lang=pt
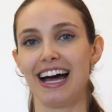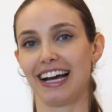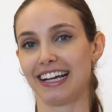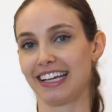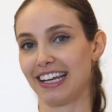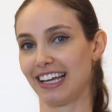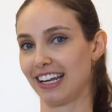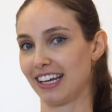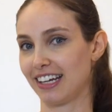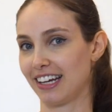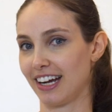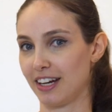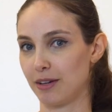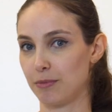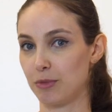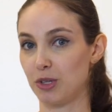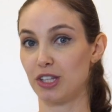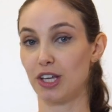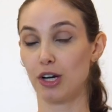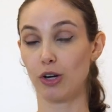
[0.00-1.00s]
Aquela carne
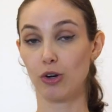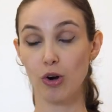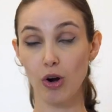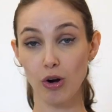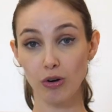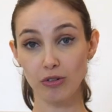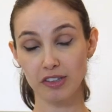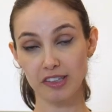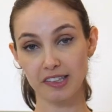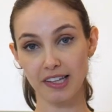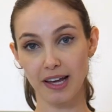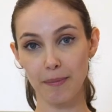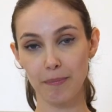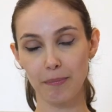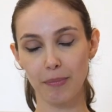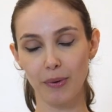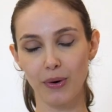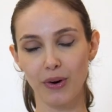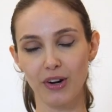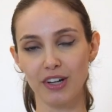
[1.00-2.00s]
moída com
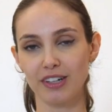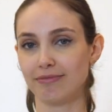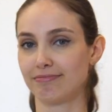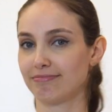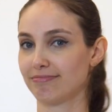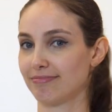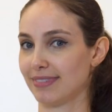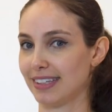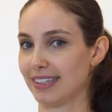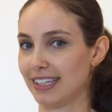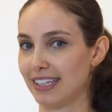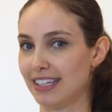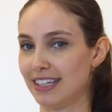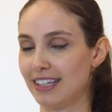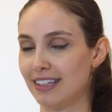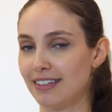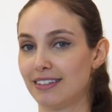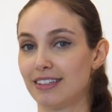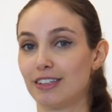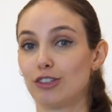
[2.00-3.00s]
sabor
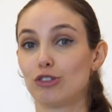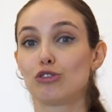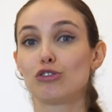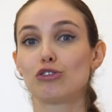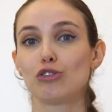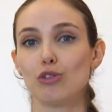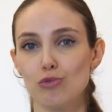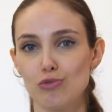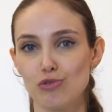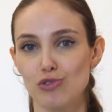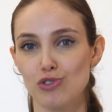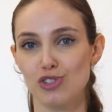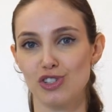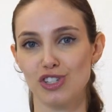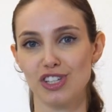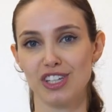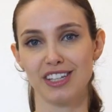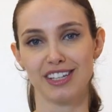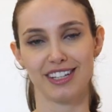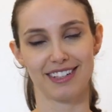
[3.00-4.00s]
e
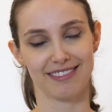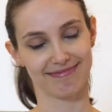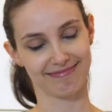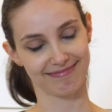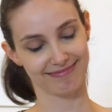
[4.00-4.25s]
soltinha.